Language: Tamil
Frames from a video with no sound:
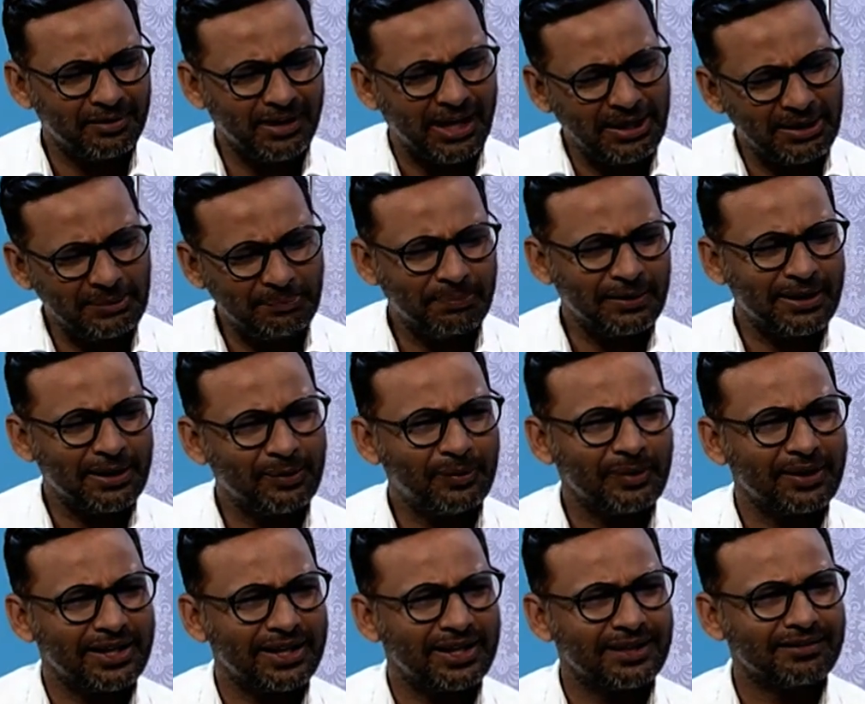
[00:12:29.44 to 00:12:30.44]
அடிப்படையில்
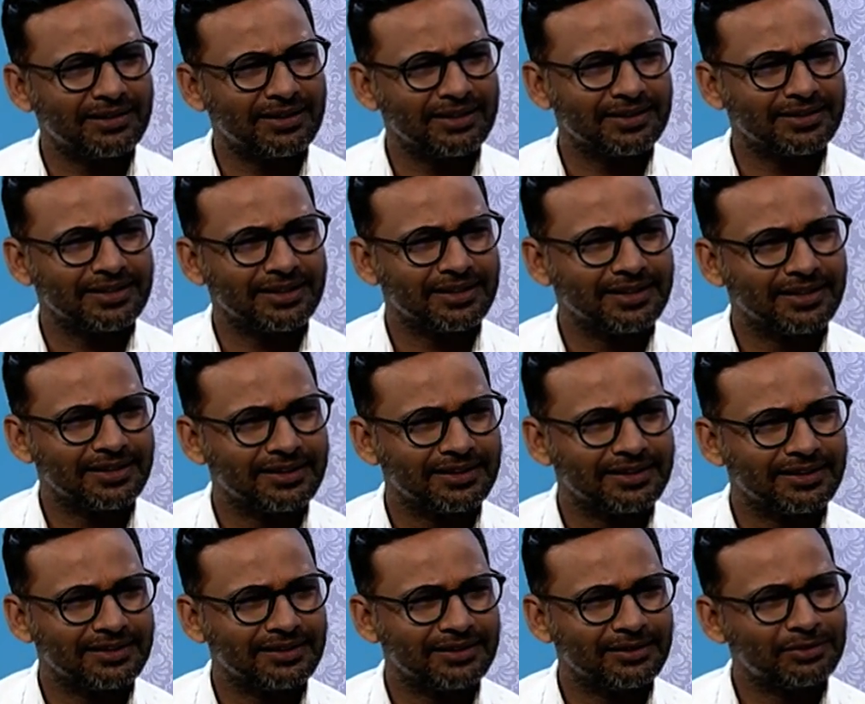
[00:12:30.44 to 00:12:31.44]
ஒரு கேள்வி இருக்குது தானே
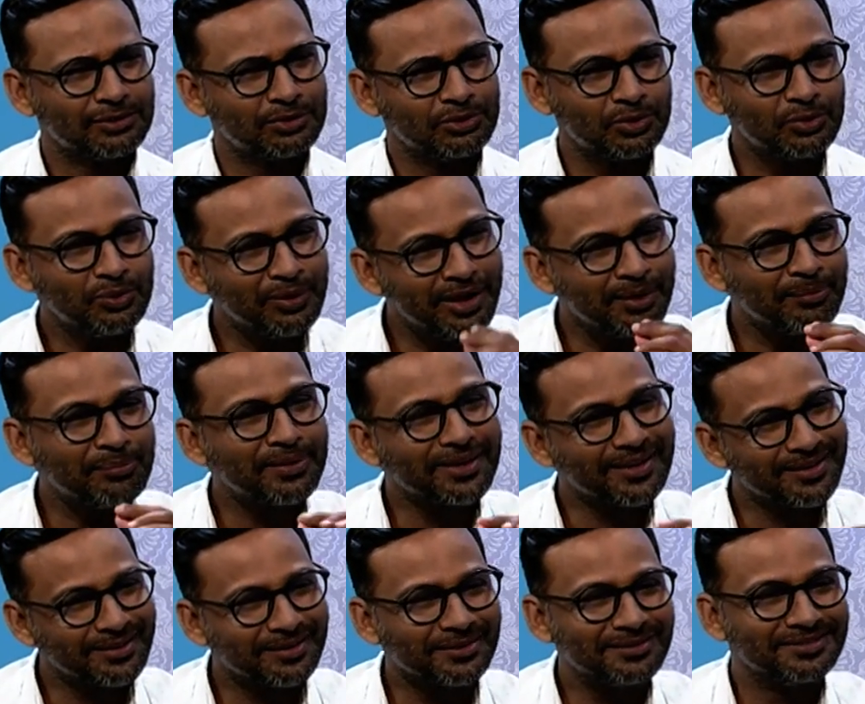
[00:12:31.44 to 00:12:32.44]
சுவை எப்படி
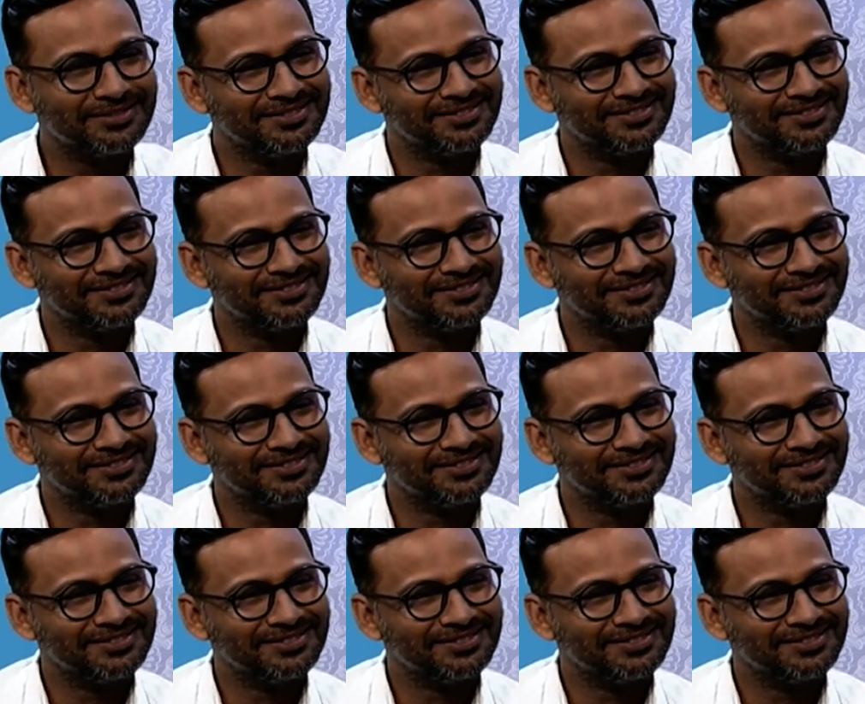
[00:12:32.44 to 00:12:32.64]
இருக்கும்